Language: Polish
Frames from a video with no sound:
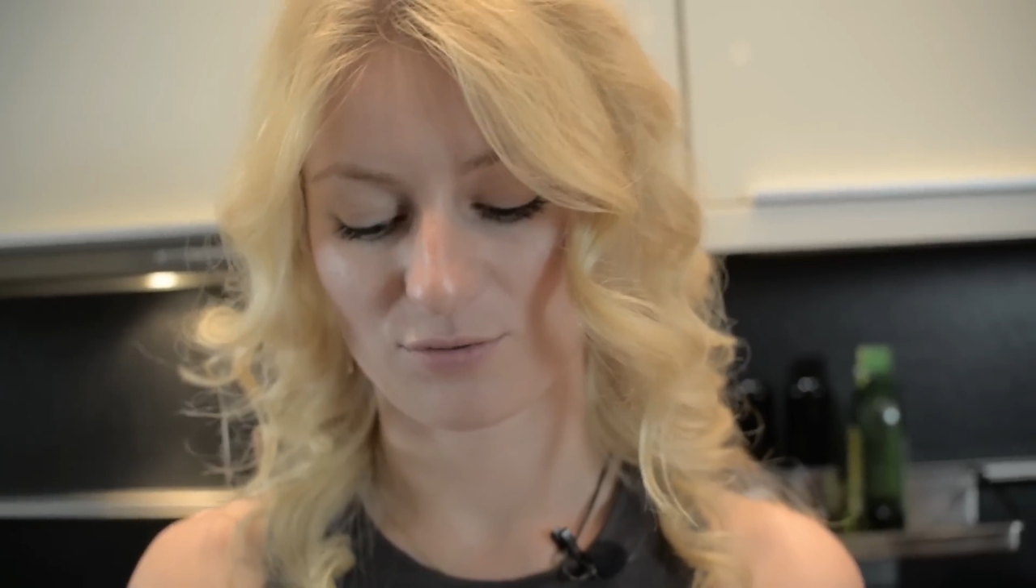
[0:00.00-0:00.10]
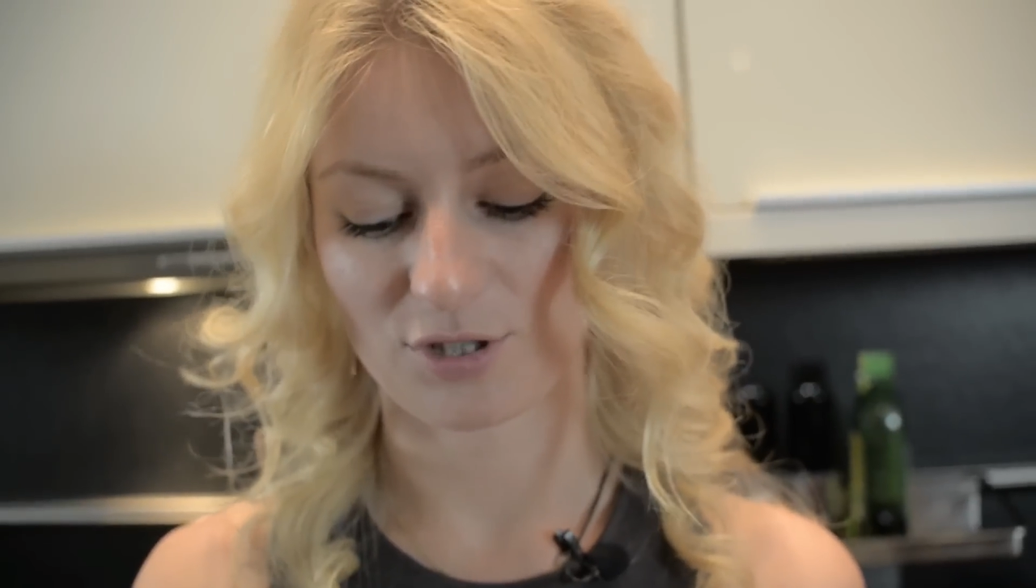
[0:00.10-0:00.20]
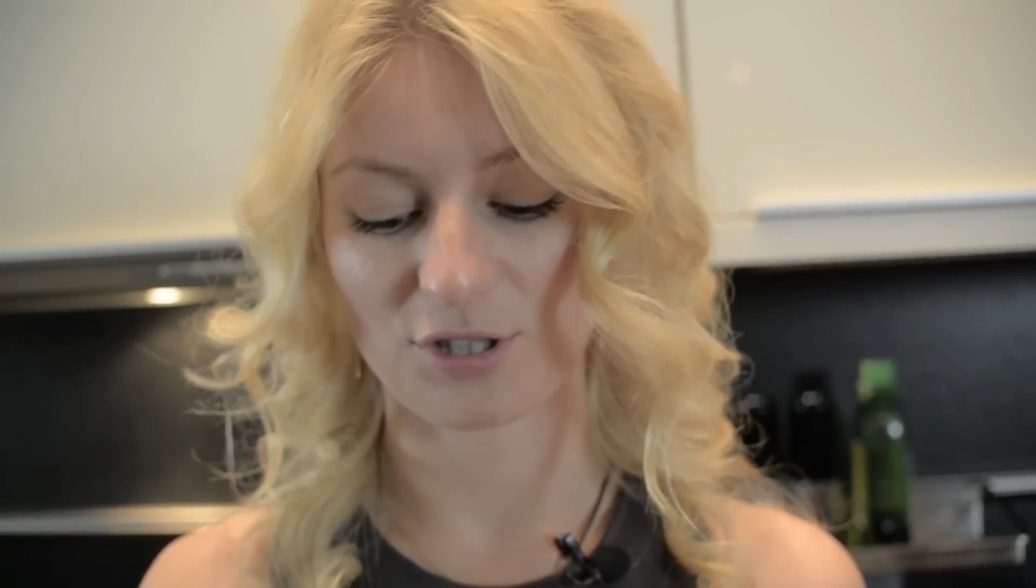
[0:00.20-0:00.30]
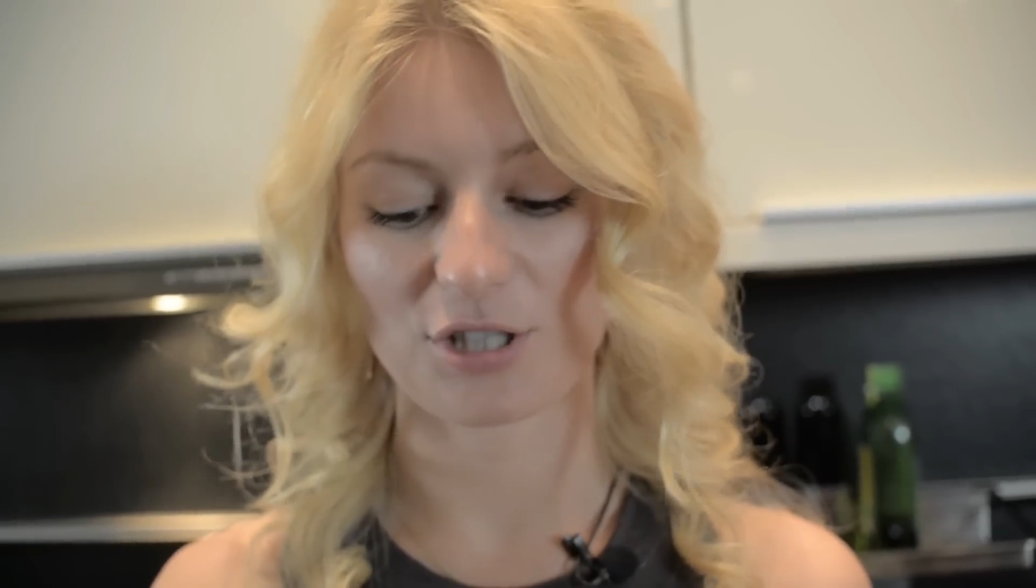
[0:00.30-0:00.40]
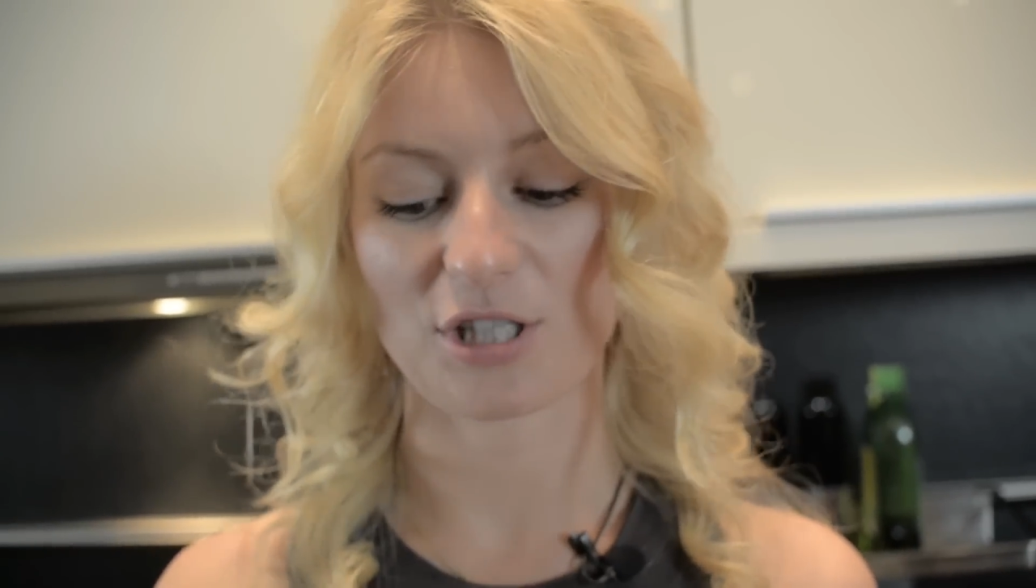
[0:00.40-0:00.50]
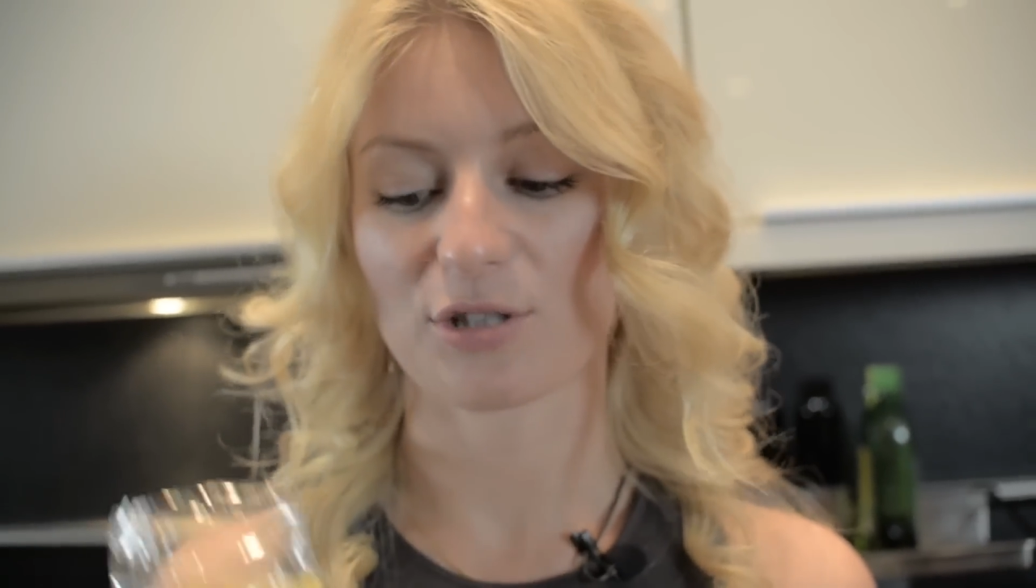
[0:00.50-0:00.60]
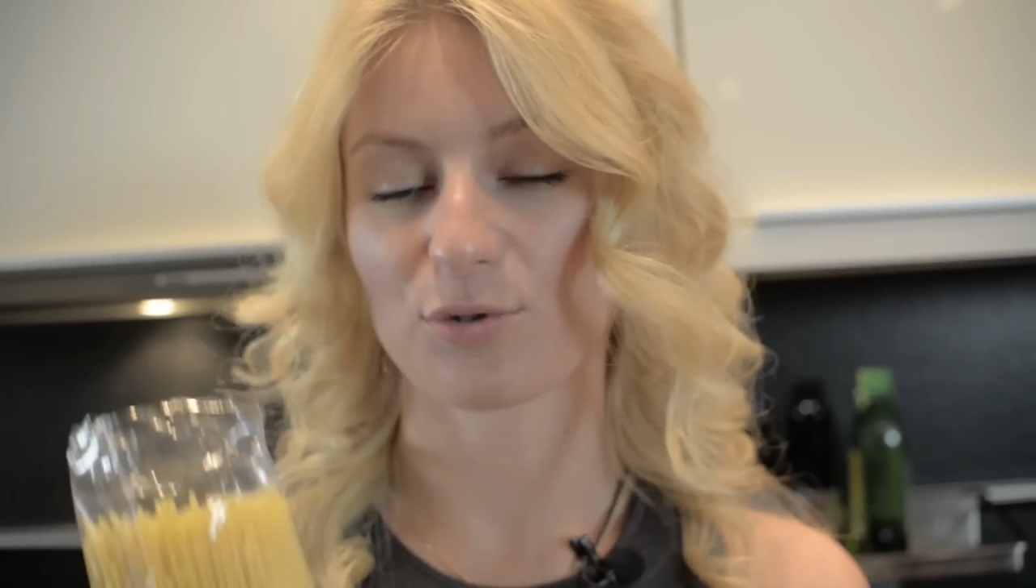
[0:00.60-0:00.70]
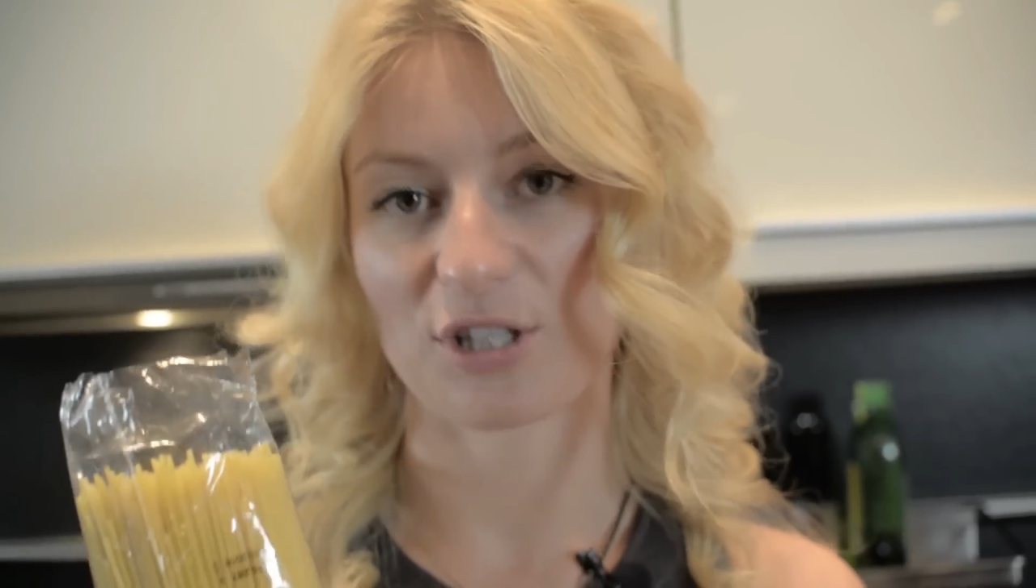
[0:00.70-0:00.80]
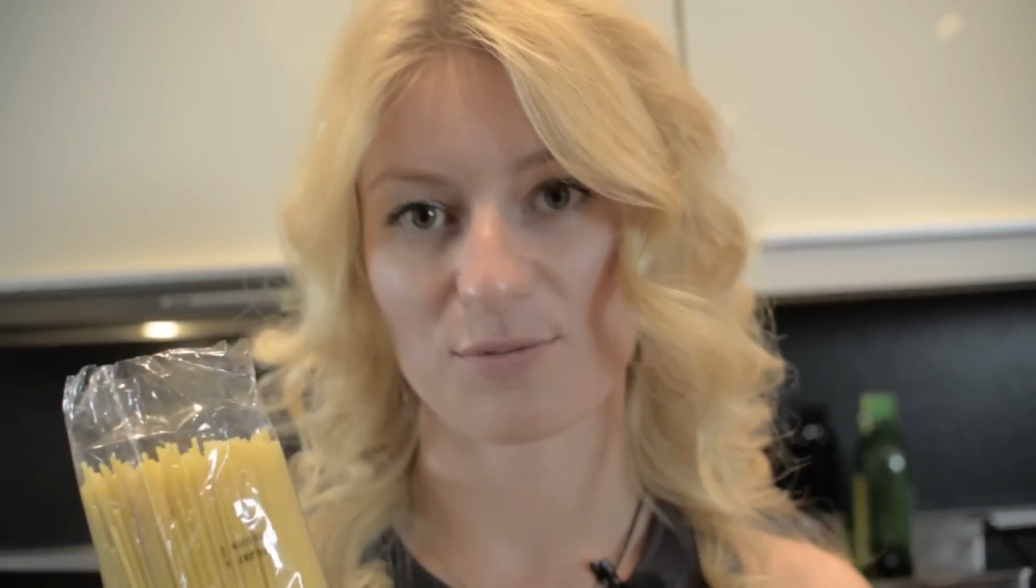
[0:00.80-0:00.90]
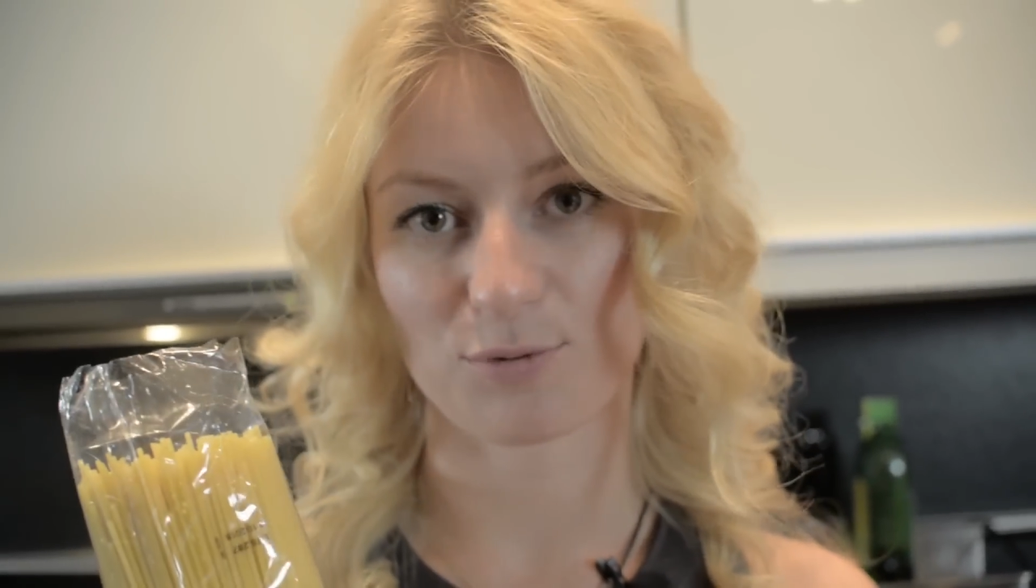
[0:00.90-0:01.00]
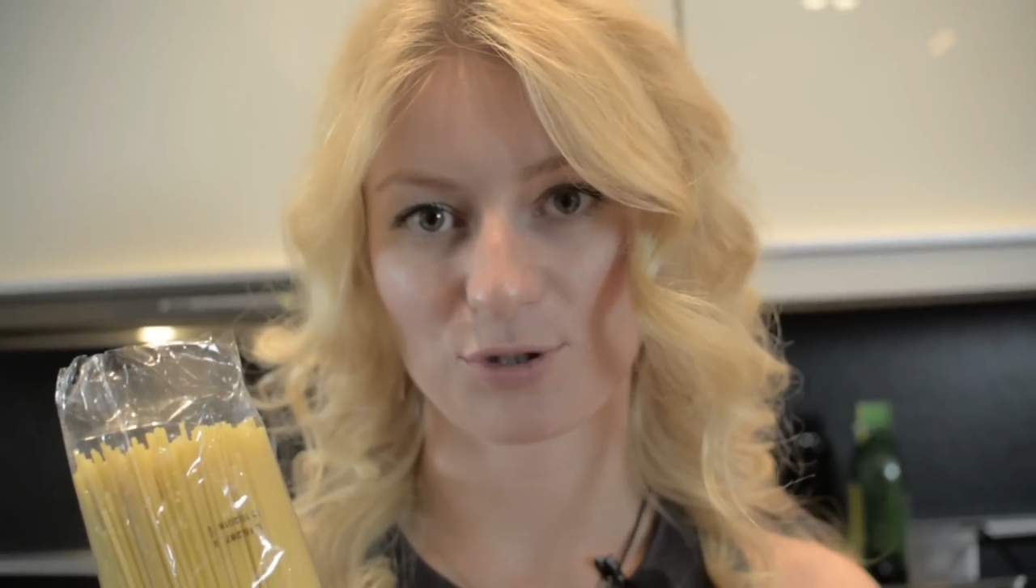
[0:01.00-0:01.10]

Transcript: czyli jeżeli tutaj jest pół